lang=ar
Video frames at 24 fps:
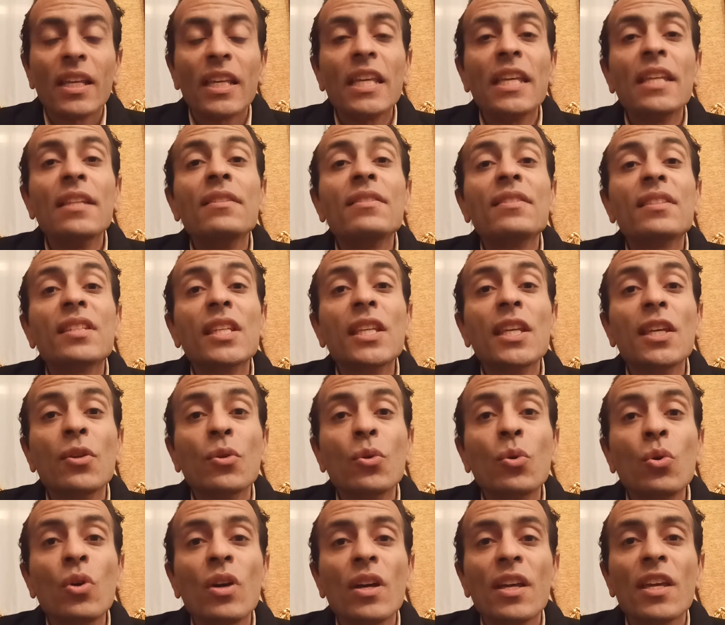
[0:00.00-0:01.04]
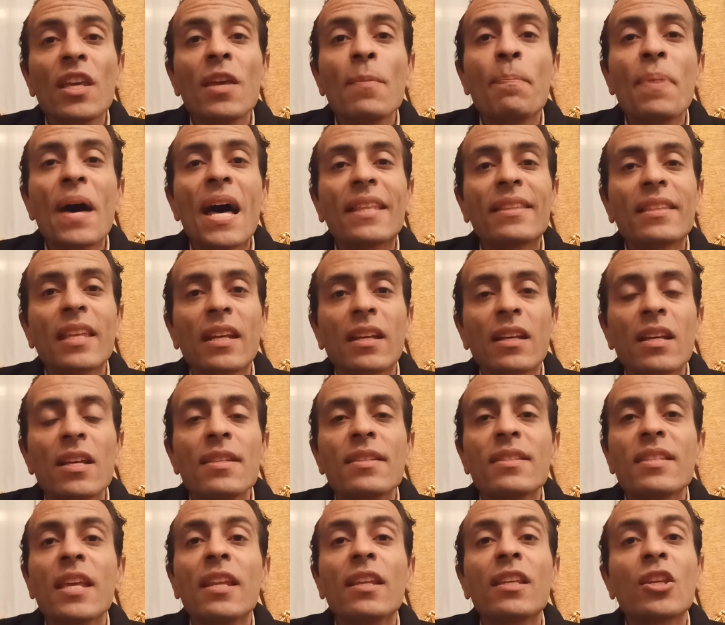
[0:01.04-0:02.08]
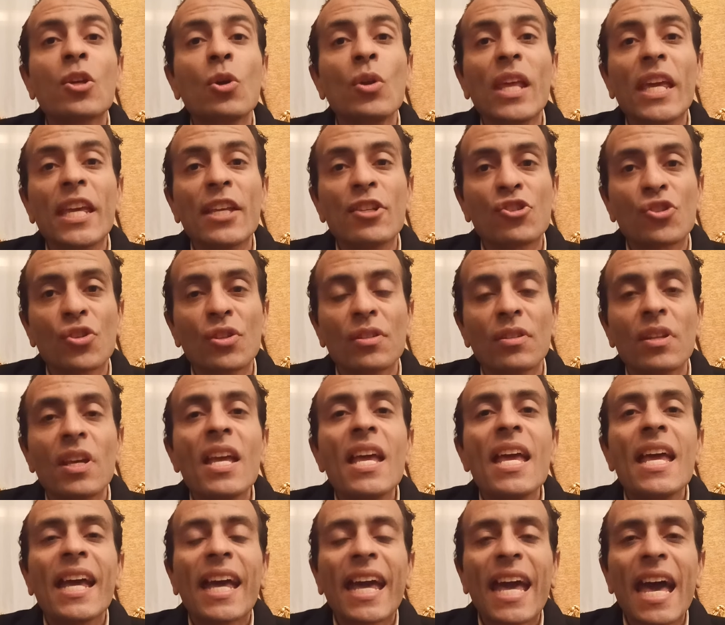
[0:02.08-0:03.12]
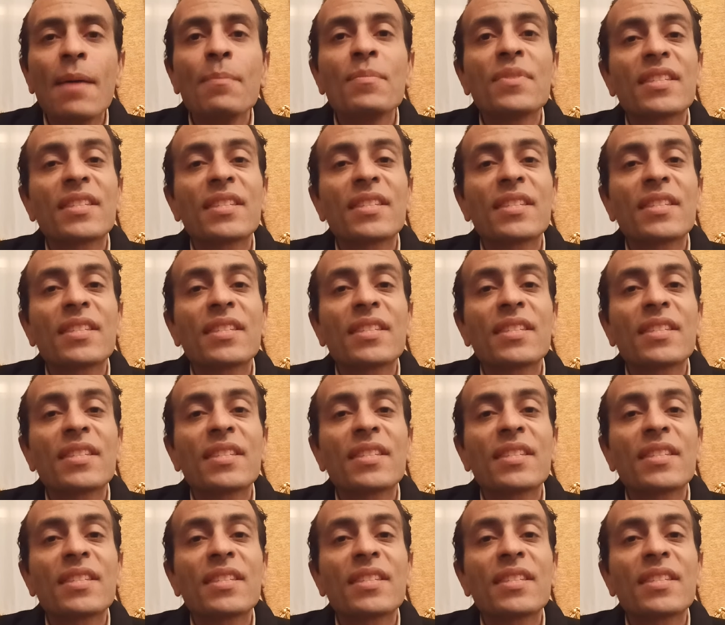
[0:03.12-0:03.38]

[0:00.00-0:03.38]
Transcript: انتيرو هيباتيك سيركيوليشن 95%